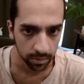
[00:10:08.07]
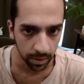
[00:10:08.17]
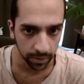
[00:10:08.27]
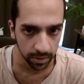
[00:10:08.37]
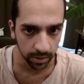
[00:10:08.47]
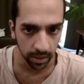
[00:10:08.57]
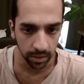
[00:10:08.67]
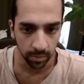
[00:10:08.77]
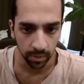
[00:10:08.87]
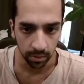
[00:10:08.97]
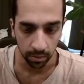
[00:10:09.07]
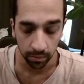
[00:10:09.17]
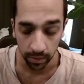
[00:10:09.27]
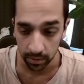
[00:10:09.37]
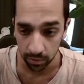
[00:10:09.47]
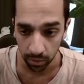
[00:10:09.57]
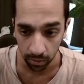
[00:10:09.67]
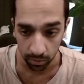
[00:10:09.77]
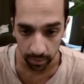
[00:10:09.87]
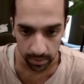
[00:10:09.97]
ça va, c'est gagné, mais en vrai, sur un
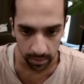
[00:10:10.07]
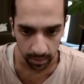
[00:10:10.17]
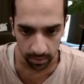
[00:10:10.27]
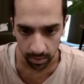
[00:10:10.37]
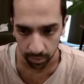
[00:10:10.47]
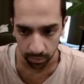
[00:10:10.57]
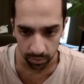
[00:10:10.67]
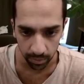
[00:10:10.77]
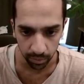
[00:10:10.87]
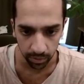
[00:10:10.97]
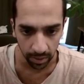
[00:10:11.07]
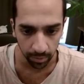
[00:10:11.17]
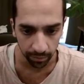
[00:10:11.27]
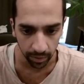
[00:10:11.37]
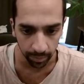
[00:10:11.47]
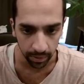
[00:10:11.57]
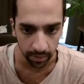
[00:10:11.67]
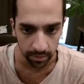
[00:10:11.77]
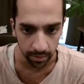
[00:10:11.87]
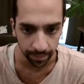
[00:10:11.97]
combat serré, ça peut, ça peut carrément me faire perdre,
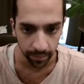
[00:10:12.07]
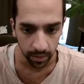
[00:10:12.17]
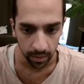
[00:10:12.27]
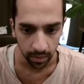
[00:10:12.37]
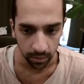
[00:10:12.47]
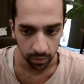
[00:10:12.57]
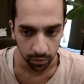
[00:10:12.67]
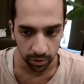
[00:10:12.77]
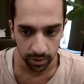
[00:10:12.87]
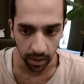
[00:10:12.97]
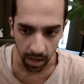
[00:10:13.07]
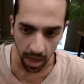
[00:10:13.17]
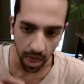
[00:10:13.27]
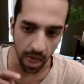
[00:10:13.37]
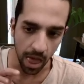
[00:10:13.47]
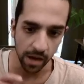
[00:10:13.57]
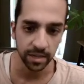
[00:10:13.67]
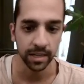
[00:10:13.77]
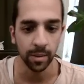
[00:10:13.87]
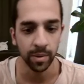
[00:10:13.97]
hein, ça. Du coup, j'étais là, euh,
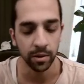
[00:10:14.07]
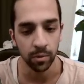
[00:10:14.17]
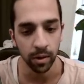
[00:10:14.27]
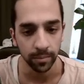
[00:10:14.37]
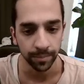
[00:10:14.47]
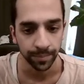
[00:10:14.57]
j'étais là, plaie-croix.